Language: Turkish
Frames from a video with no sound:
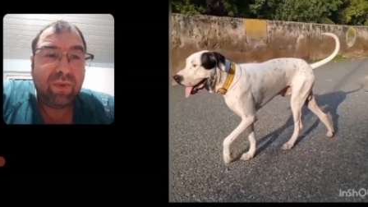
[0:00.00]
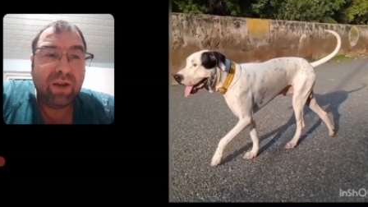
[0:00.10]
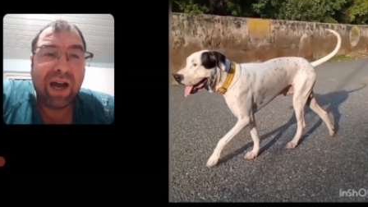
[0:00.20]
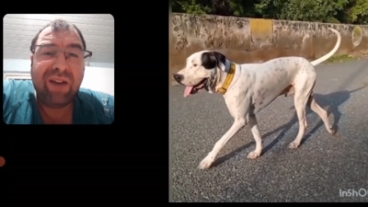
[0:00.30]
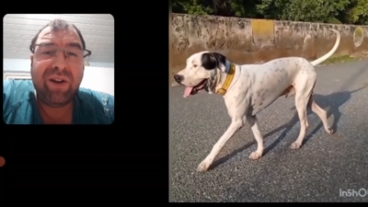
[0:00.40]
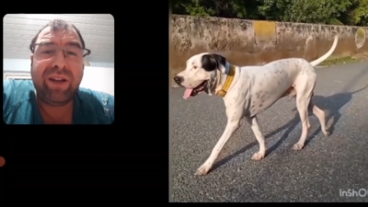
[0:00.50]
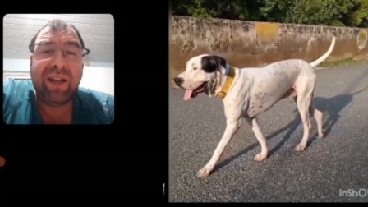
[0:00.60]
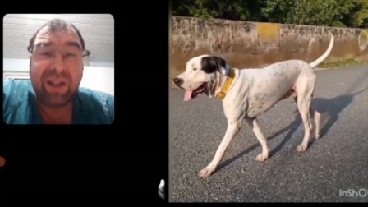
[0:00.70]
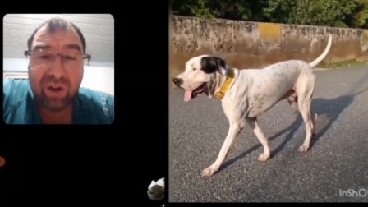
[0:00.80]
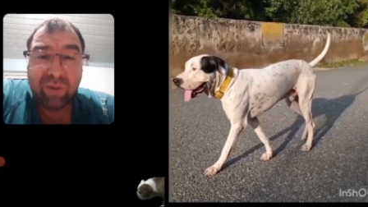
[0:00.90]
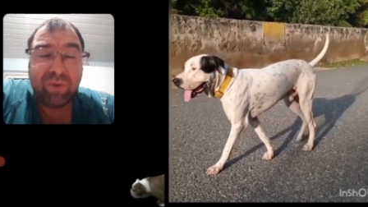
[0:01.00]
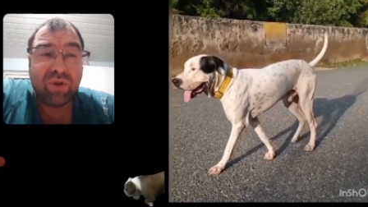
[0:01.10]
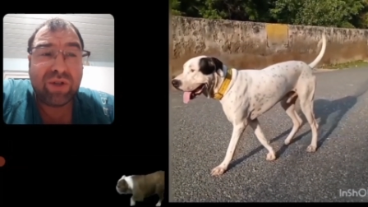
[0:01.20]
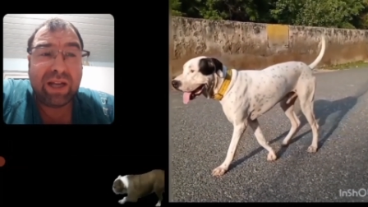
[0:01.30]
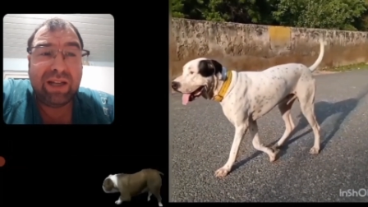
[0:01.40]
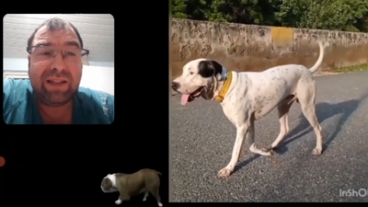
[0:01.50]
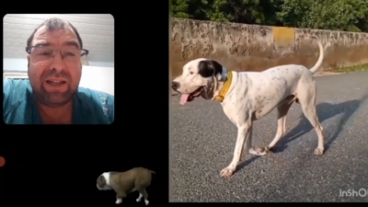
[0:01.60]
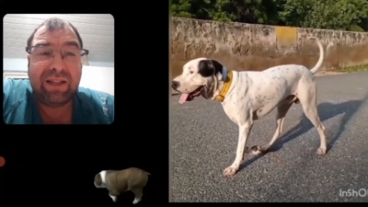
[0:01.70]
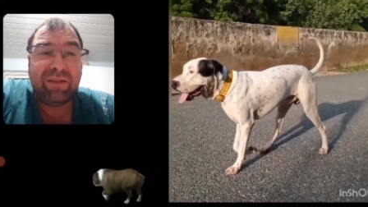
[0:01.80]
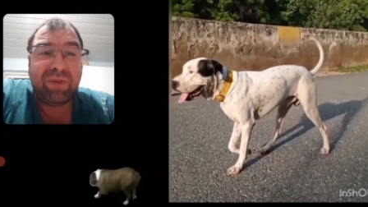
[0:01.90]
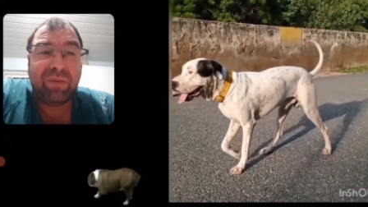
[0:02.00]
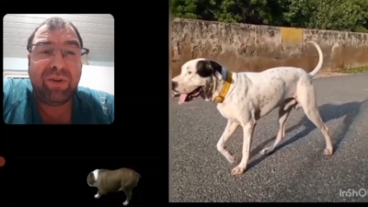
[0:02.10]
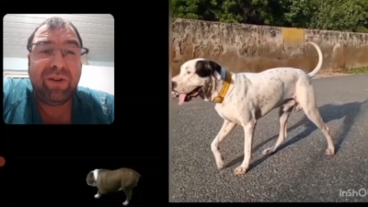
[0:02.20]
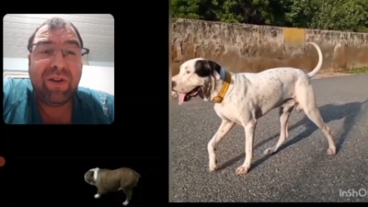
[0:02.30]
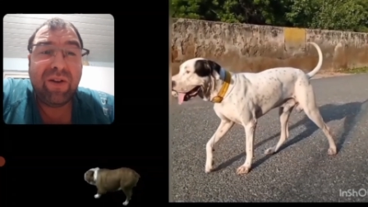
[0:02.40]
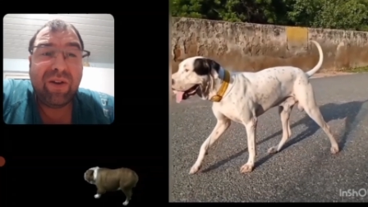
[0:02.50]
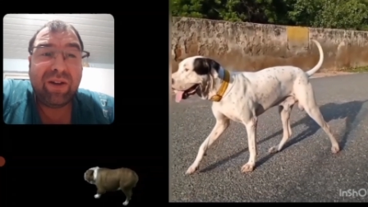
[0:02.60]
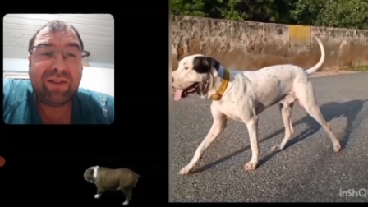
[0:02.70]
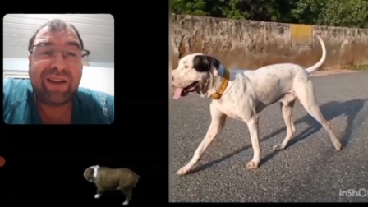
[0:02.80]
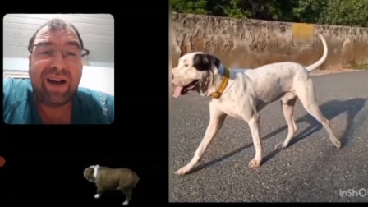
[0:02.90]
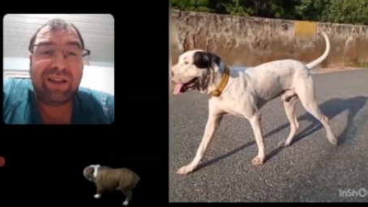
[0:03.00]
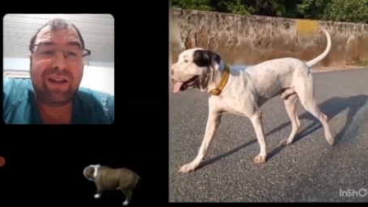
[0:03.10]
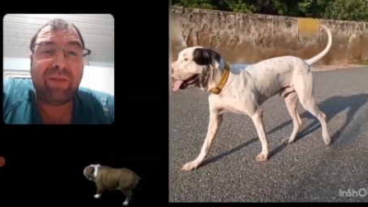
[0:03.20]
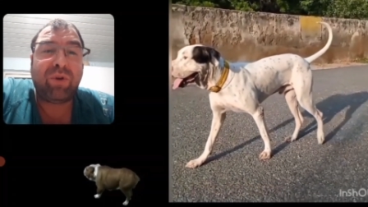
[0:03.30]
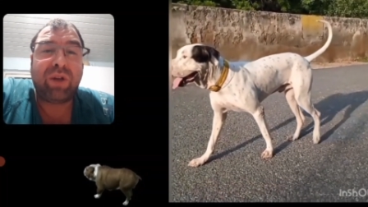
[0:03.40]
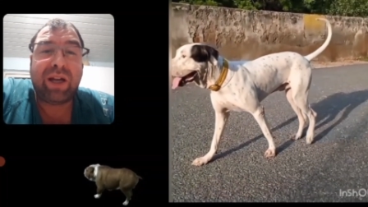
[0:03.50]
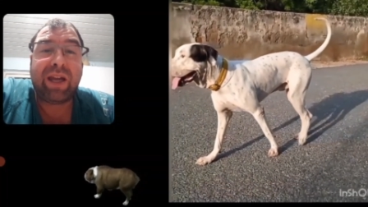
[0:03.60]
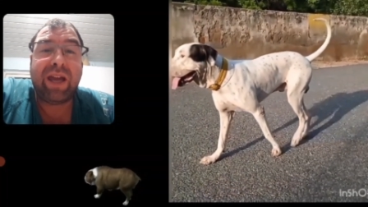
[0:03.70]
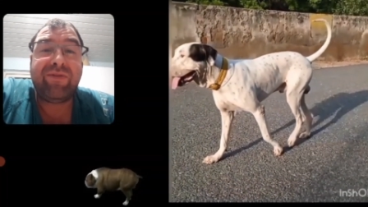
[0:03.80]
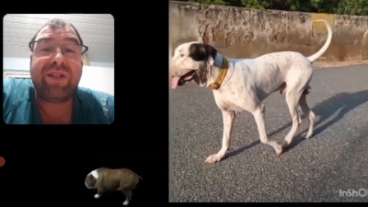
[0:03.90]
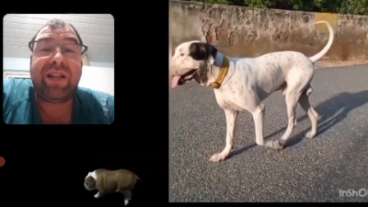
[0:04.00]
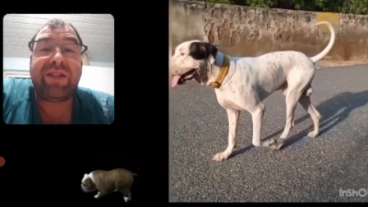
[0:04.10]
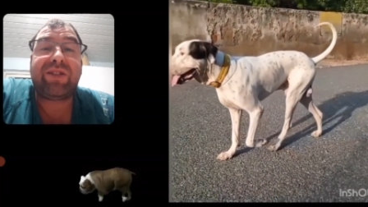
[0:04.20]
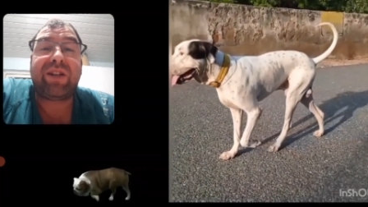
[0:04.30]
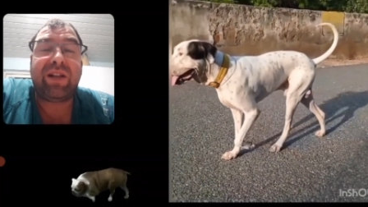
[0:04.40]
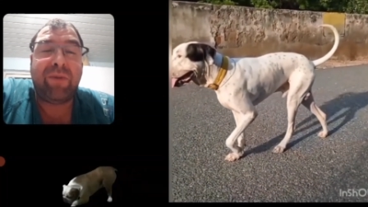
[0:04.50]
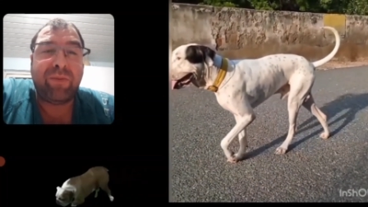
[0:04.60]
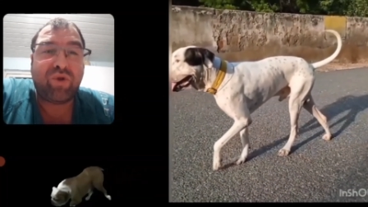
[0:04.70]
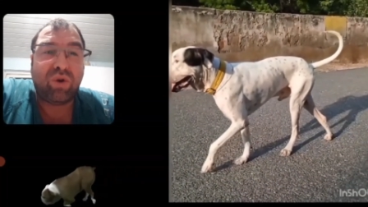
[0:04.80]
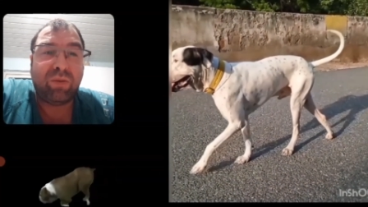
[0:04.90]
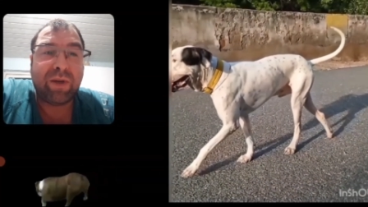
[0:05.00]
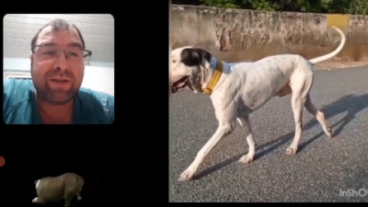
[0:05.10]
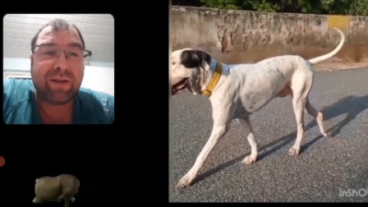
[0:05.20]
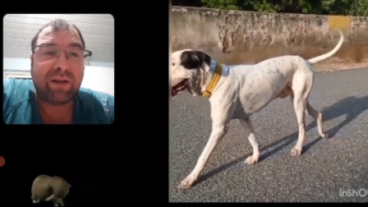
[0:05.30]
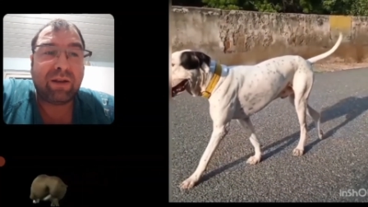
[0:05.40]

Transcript: Hayvanın en önemli özelliği dediğim gibi daha tam olarak evcilleştirilememiş olması.